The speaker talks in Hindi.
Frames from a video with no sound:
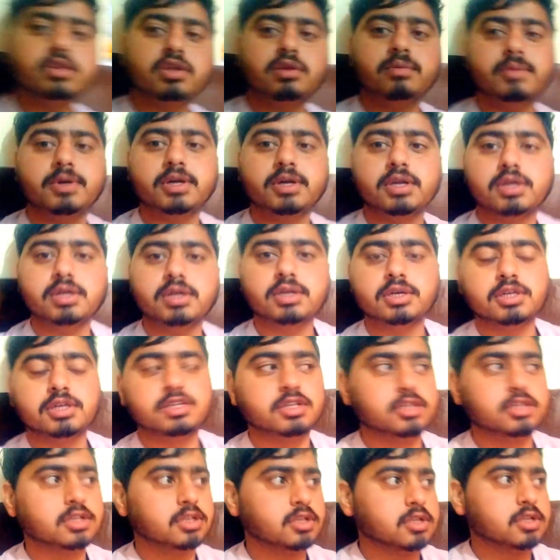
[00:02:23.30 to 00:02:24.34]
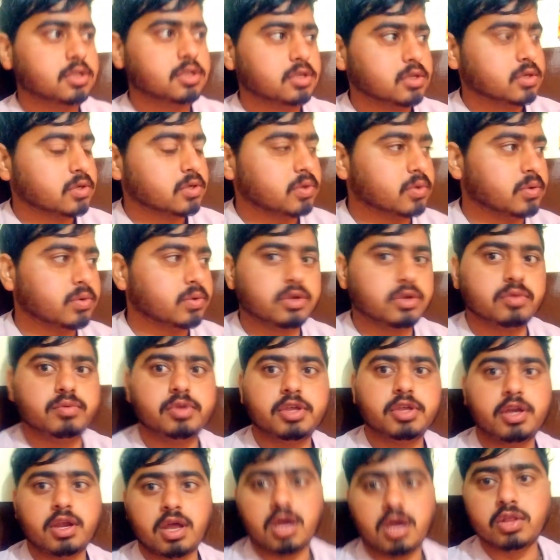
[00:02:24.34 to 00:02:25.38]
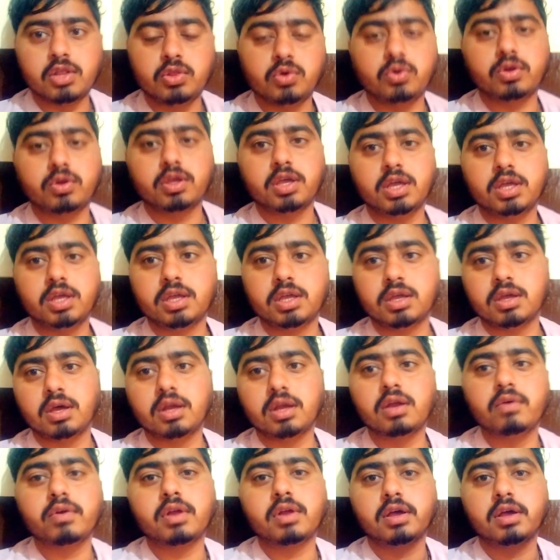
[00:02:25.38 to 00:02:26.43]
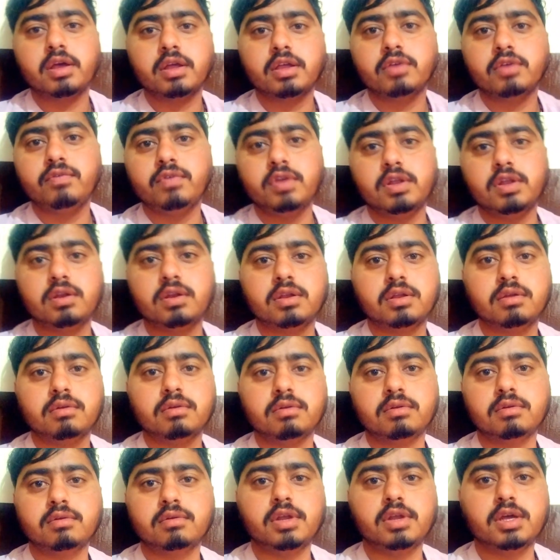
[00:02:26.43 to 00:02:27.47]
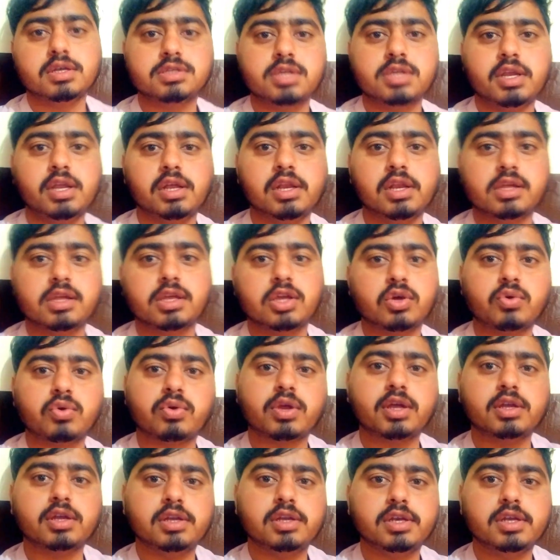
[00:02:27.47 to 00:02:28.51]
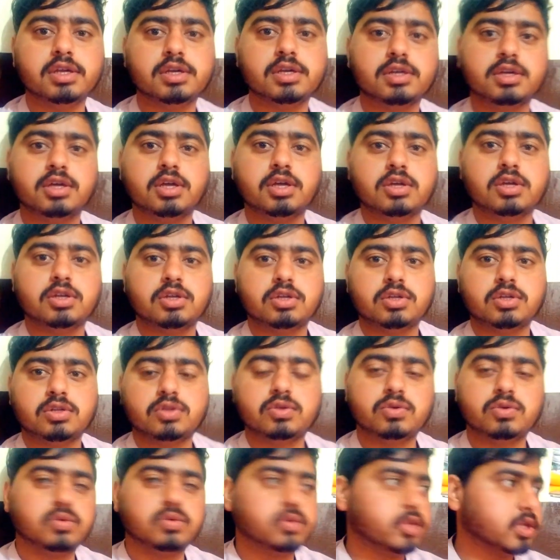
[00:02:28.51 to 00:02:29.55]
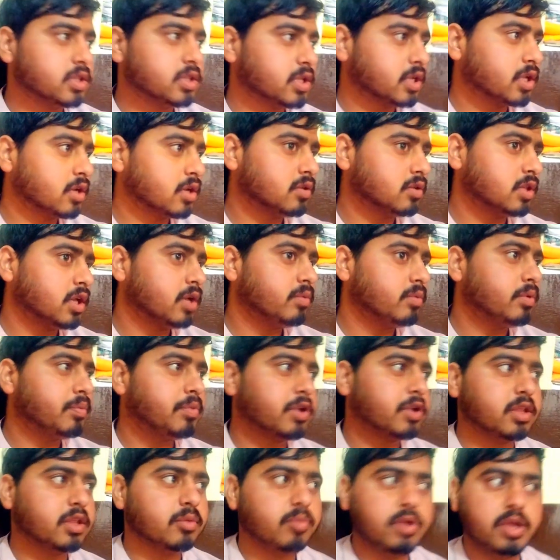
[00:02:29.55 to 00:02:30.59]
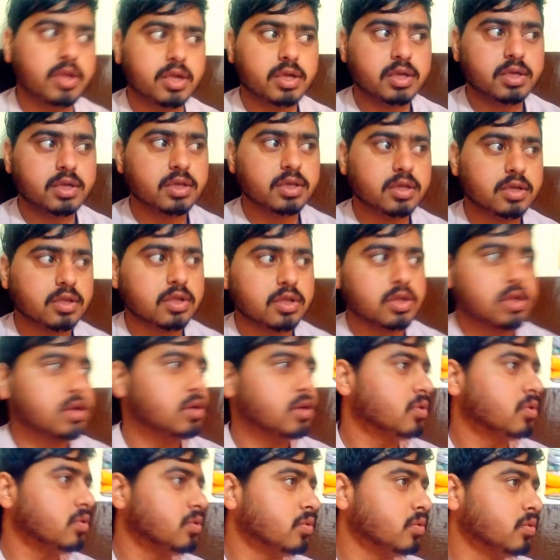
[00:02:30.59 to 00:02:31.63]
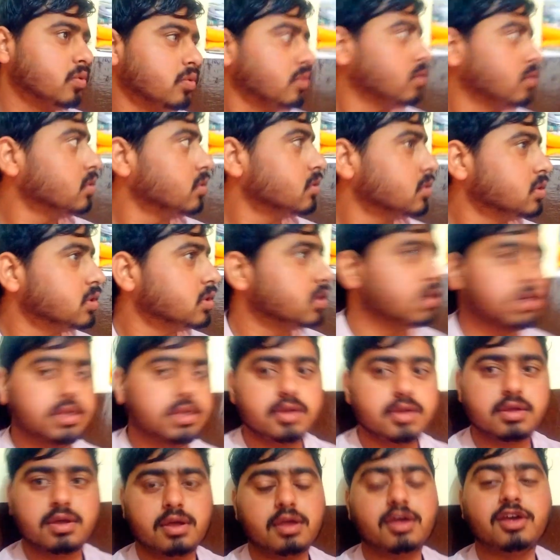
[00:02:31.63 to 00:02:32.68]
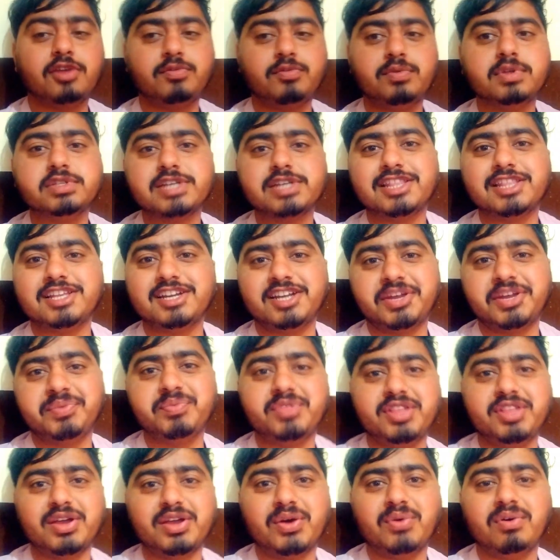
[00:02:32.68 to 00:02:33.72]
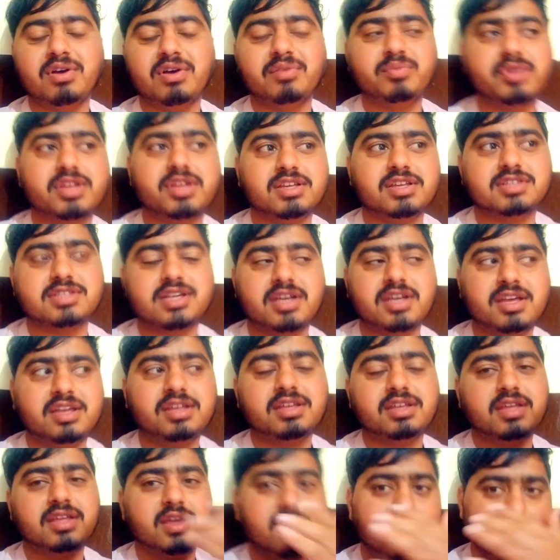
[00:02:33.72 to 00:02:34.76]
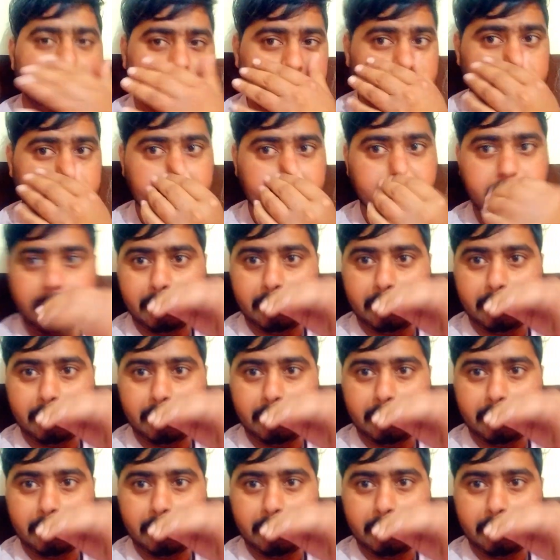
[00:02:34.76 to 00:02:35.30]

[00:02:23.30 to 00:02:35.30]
देर बैठ के और अभी नहा धो के खाना वाना खा के फिर यहाँ से निकलेंगे कोटा के लिए तो देखते क्या होता है अभी प्रदीप गया है और इनका घर भी जाते टाइम ही दिखाऊंगा मैं कैसा है क्या है ठीक है